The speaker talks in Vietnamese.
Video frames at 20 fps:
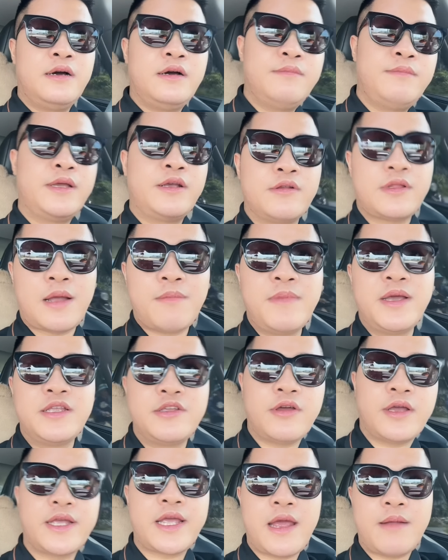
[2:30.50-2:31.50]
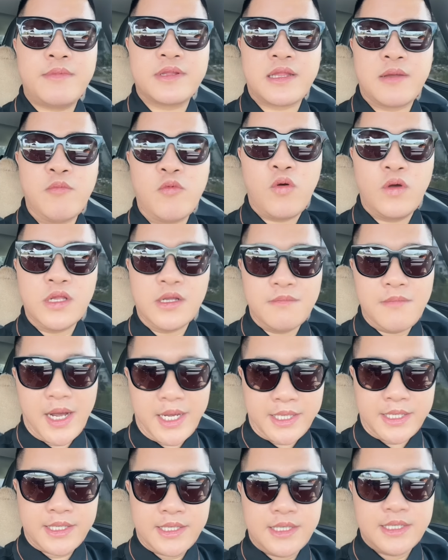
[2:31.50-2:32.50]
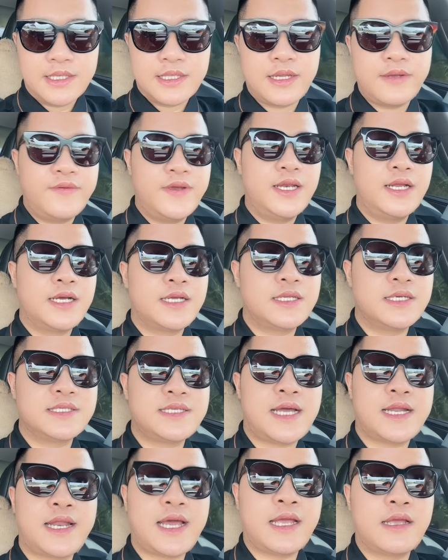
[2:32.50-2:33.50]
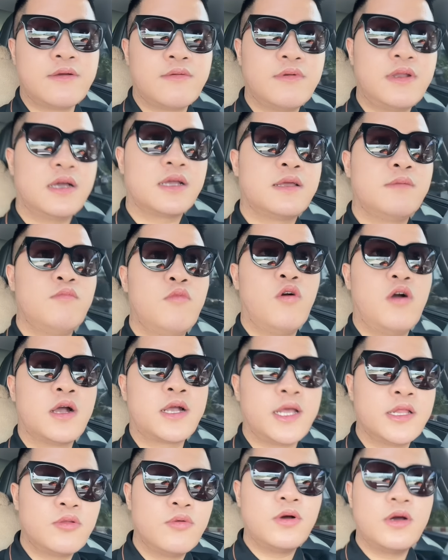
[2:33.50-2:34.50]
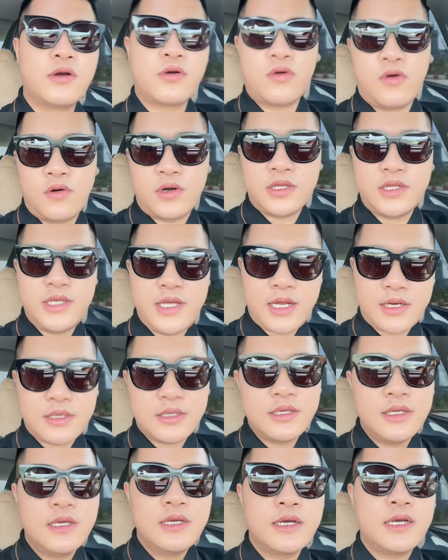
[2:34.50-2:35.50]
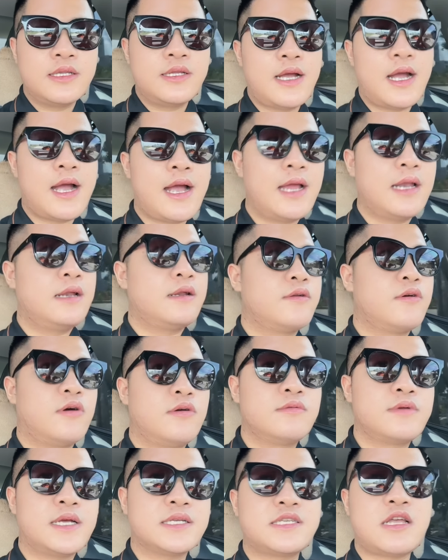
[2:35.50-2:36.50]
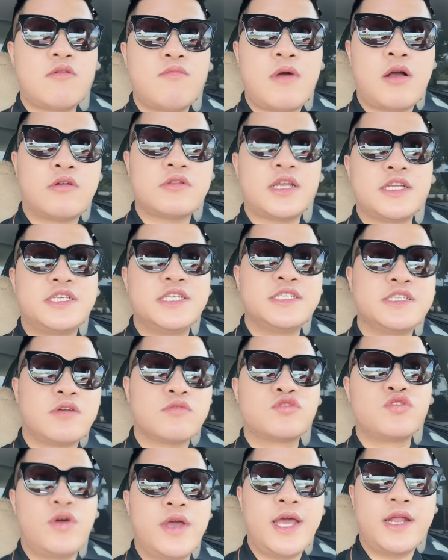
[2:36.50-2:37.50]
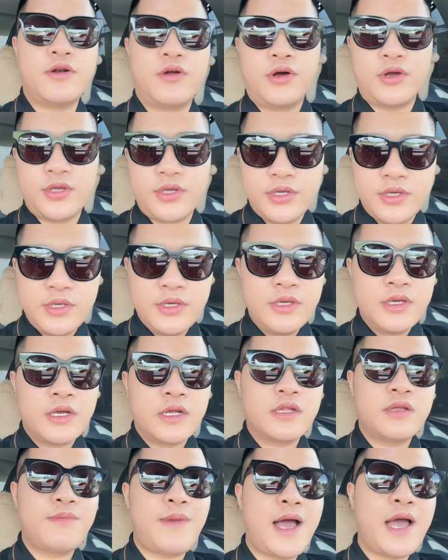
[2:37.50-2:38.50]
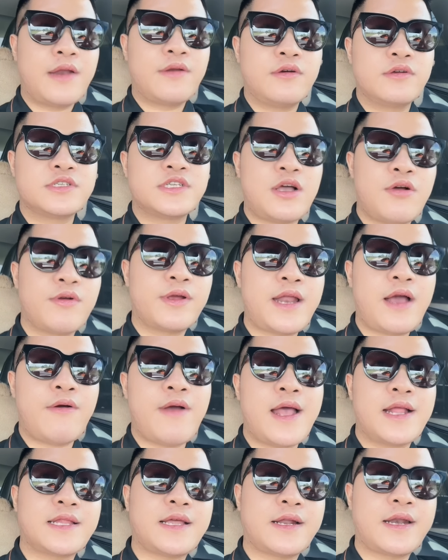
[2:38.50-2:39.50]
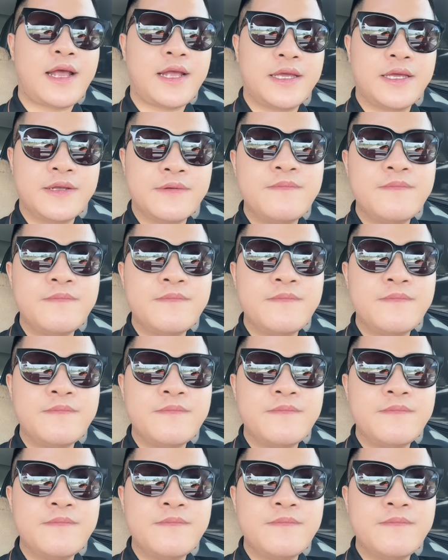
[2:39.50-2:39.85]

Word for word: Mình có tham minh cho anh em là tầm cuối tháng 7, tại vì là cái thời gian này cũng là cái mùa kết thúc euro là thứ nhất. Cái thứ hai là nó cũng đã xong báo cáo tài chính xong xuôi hết rồi. Cái thứ ba nó cũng sau cái đáo hạn tháng này.